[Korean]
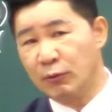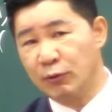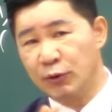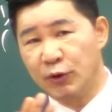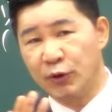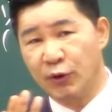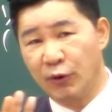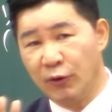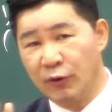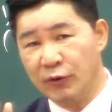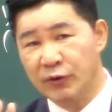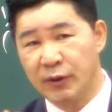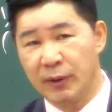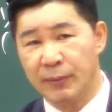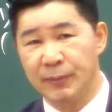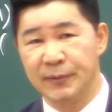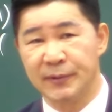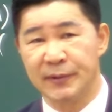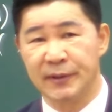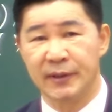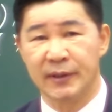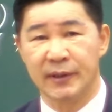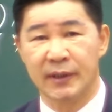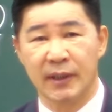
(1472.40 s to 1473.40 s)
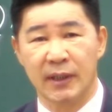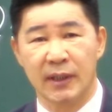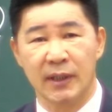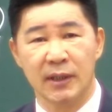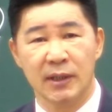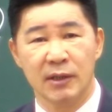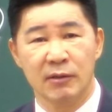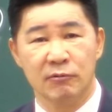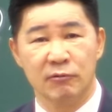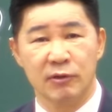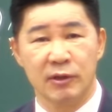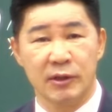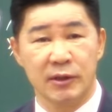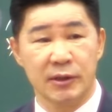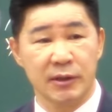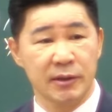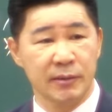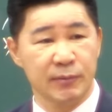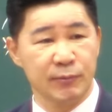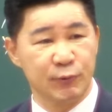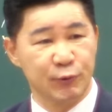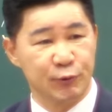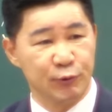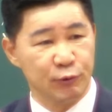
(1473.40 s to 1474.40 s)
우리 교육자분들이나 우리
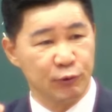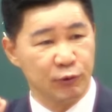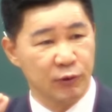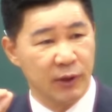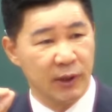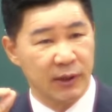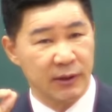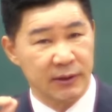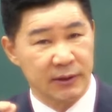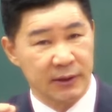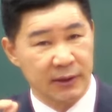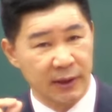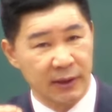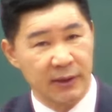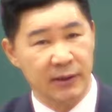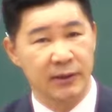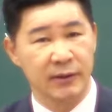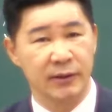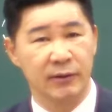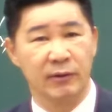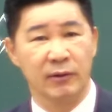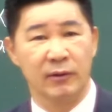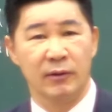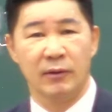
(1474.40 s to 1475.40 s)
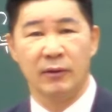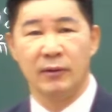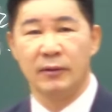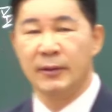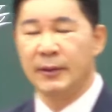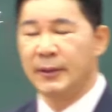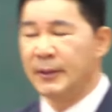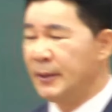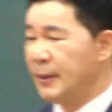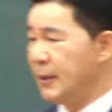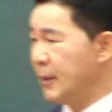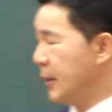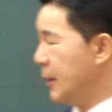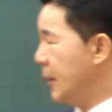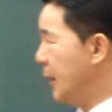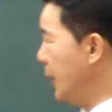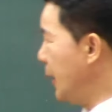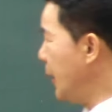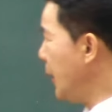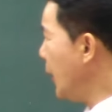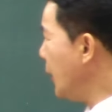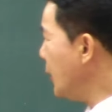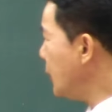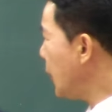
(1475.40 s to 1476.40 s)
지금 중요한 제자들요.
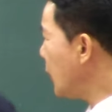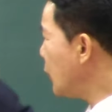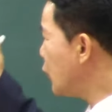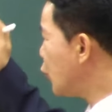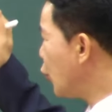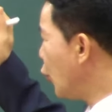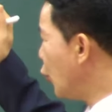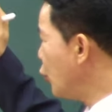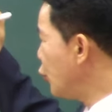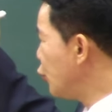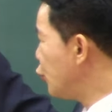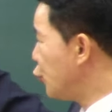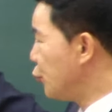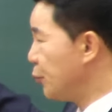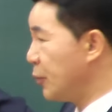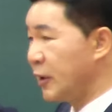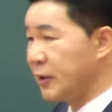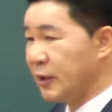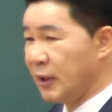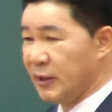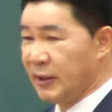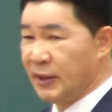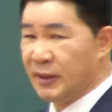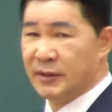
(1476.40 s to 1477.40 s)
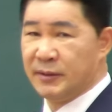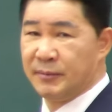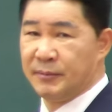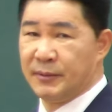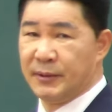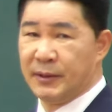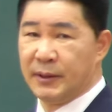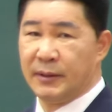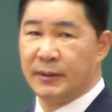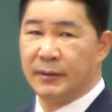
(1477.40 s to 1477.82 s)
굉장히 좋은 준비가 잘 되어 있습니다.